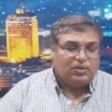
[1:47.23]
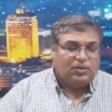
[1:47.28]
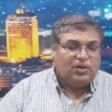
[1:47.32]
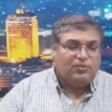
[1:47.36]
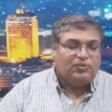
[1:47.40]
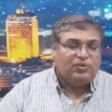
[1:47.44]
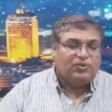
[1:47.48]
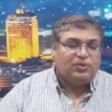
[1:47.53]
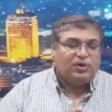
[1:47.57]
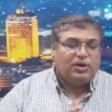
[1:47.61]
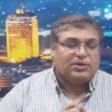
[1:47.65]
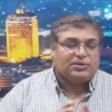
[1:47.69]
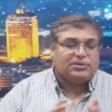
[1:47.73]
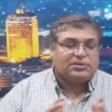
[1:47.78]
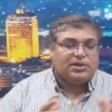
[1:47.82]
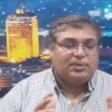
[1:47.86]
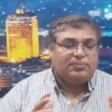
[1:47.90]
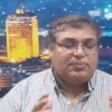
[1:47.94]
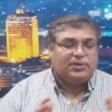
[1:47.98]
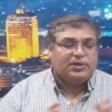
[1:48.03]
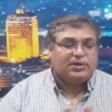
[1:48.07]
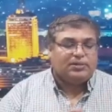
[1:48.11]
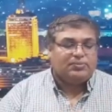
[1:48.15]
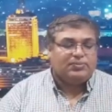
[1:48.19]
وفي وقت
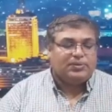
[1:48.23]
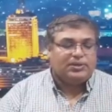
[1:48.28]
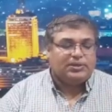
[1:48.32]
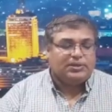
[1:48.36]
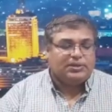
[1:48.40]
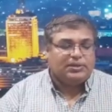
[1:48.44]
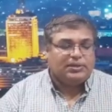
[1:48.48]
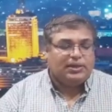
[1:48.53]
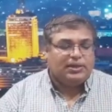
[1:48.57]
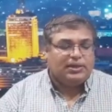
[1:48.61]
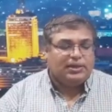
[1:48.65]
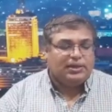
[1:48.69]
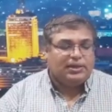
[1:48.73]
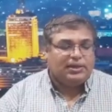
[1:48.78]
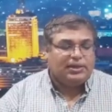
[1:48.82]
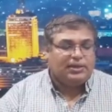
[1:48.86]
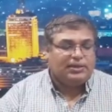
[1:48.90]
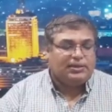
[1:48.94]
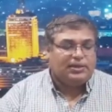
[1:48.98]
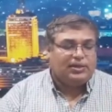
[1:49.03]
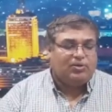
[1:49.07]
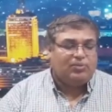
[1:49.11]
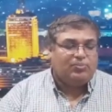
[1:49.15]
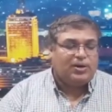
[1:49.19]
سابق من آه،
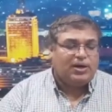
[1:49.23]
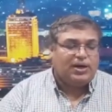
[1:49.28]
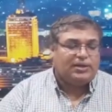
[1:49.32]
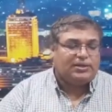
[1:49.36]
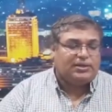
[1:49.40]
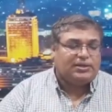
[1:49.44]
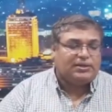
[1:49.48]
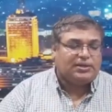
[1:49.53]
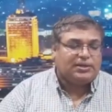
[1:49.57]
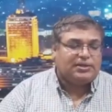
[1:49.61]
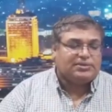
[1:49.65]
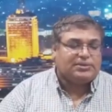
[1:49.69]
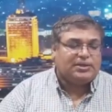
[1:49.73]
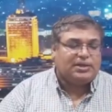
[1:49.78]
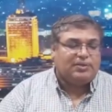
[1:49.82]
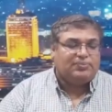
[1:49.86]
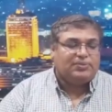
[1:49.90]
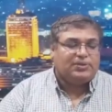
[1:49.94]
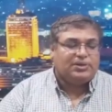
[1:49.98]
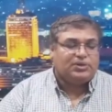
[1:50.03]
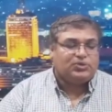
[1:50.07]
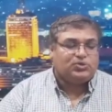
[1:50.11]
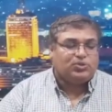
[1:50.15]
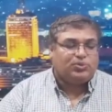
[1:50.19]
اليوم أعلن الرئيس
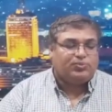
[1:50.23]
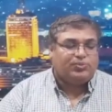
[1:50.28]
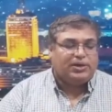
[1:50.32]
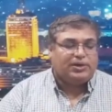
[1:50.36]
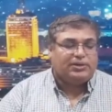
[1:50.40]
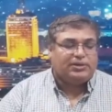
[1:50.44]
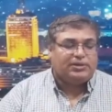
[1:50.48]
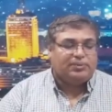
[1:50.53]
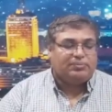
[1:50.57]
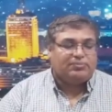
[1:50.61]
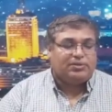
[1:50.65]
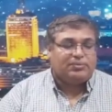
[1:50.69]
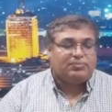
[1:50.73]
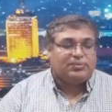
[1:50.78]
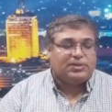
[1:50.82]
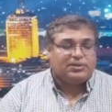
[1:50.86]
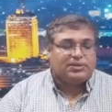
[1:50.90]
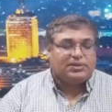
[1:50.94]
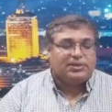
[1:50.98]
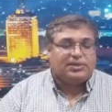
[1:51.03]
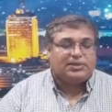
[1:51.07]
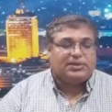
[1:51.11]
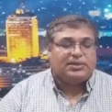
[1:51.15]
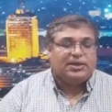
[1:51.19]
الأمريكي جو بايدن من
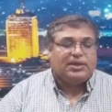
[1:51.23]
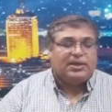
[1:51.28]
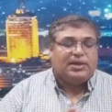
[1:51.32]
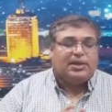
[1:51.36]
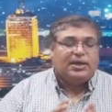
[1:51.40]
مدريد